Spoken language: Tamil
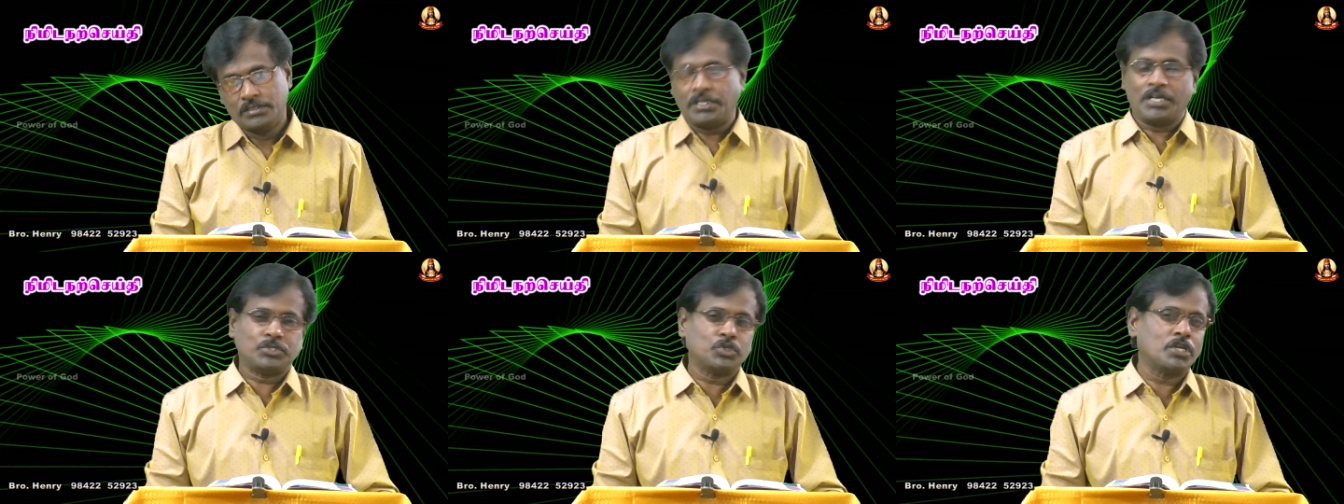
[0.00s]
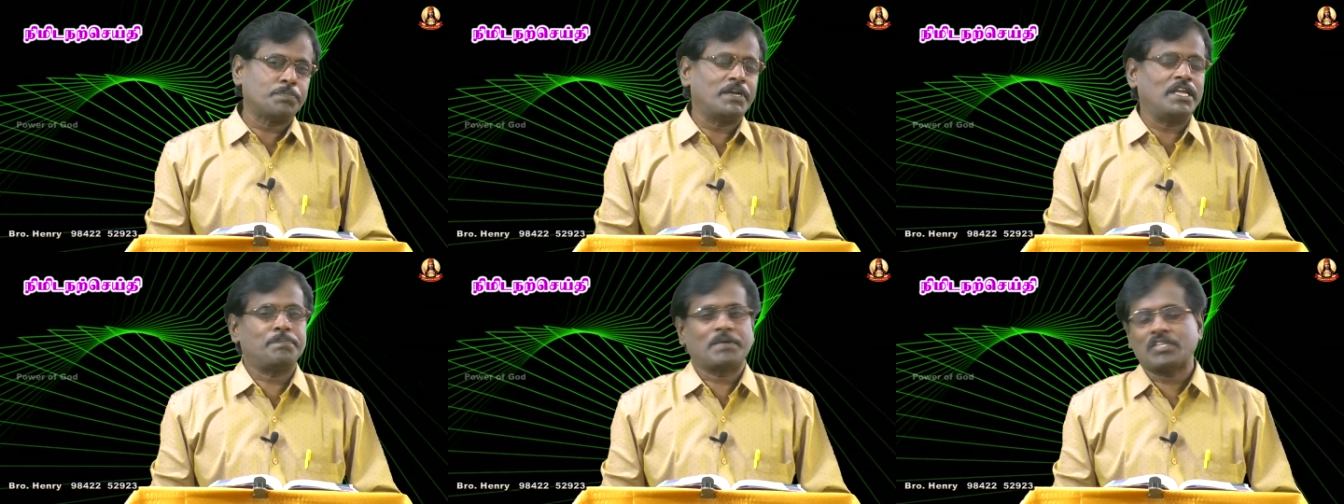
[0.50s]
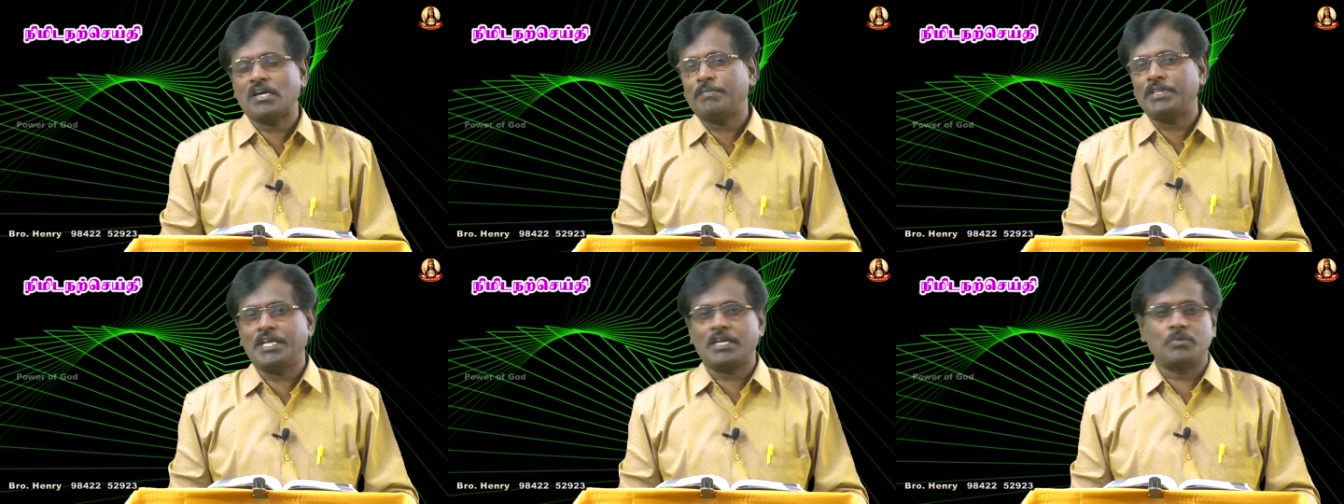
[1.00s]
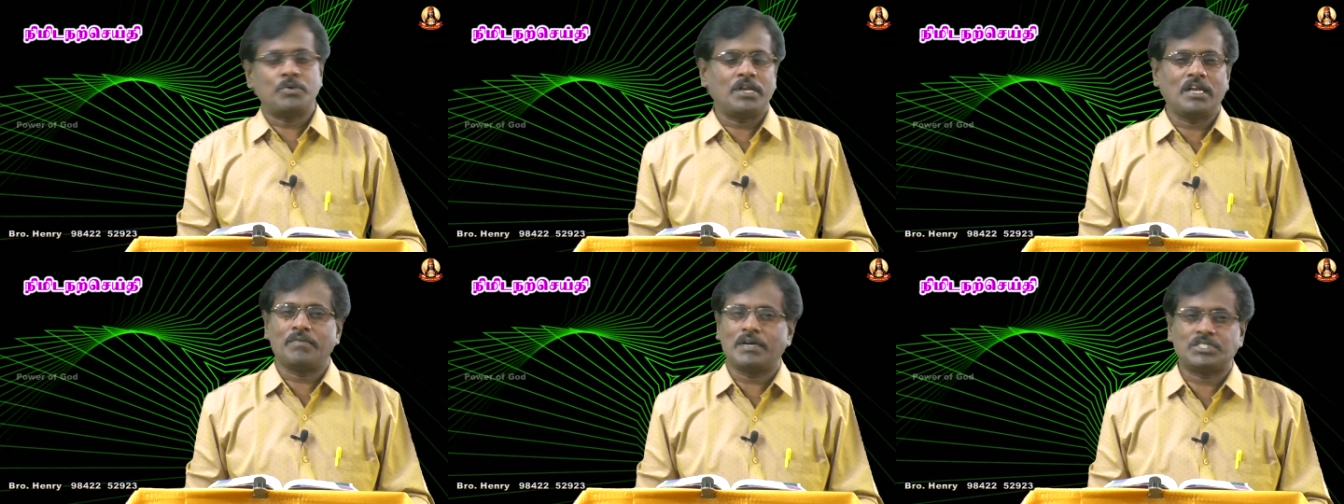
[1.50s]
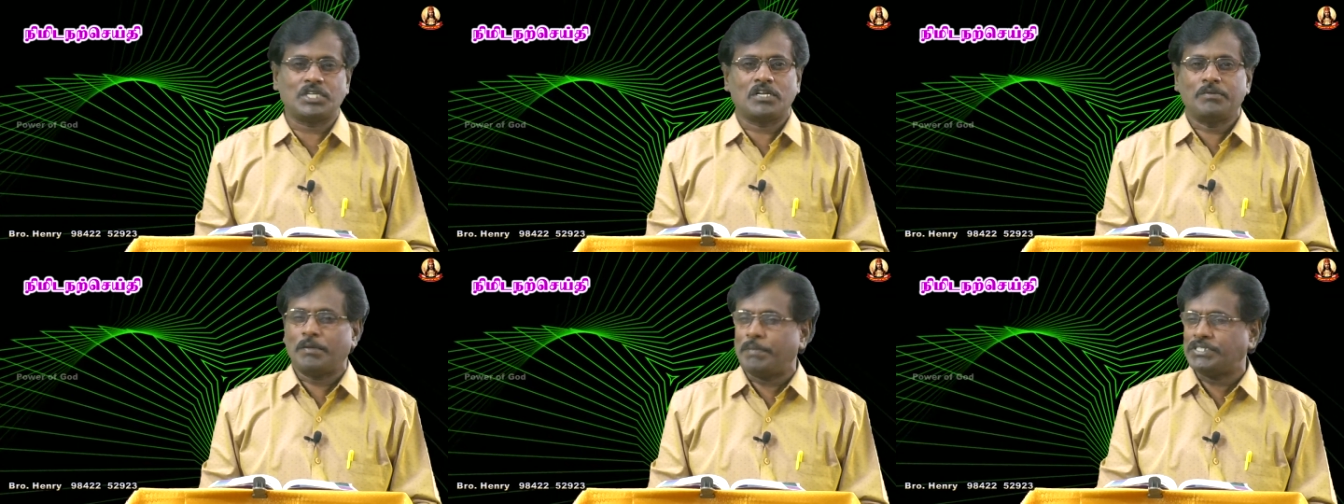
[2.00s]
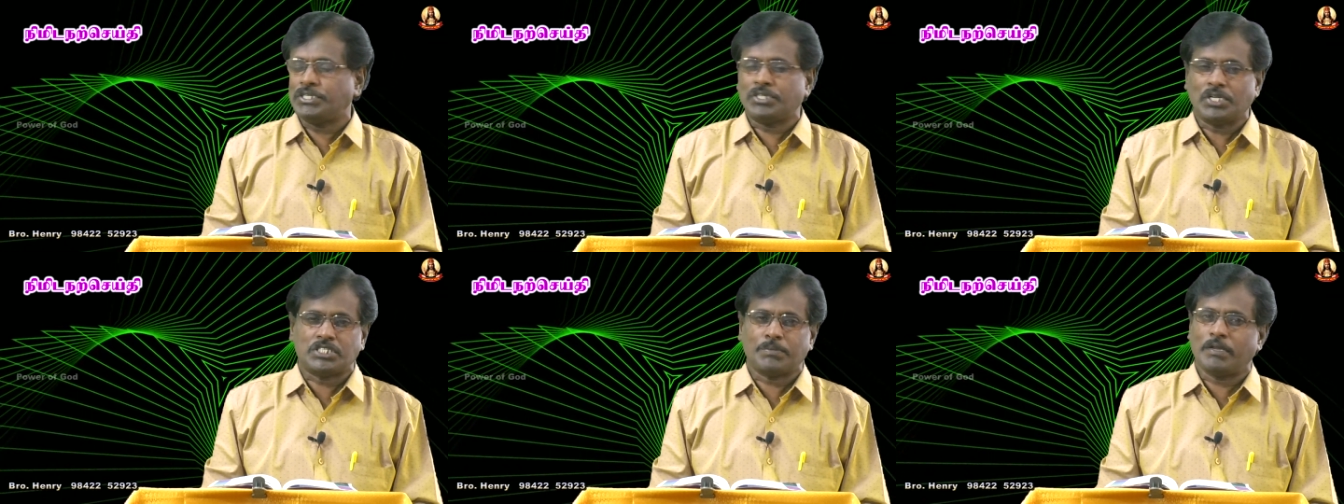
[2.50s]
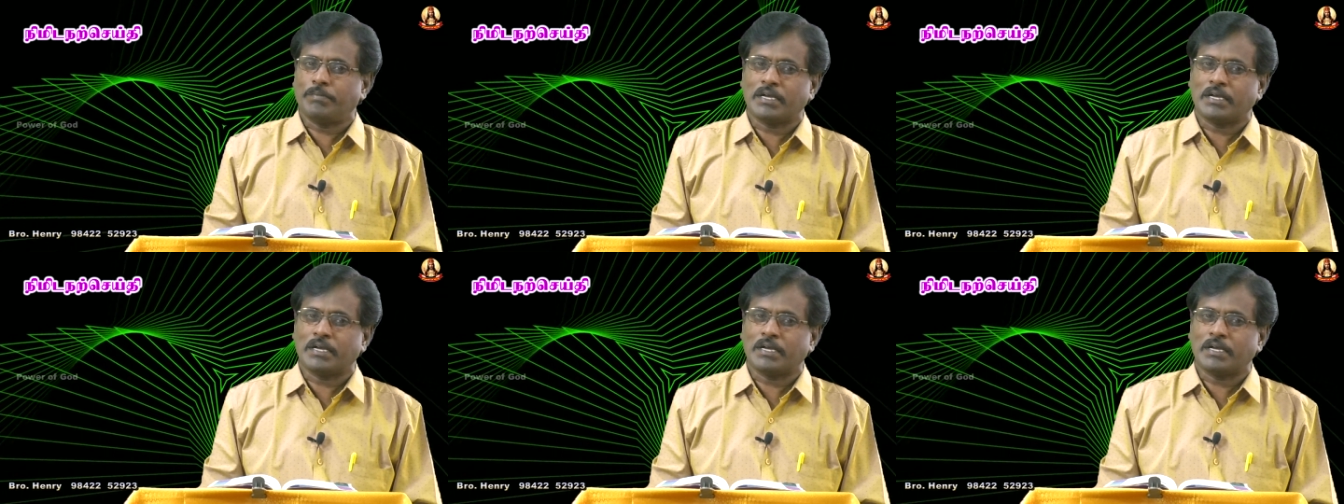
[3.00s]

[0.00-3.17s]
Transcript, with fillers: திருத்துதர் பணி பத்தாம் அதிகாரம் ஒன்றில் வாசிக்கிறோம் எபேசி திருச்சபை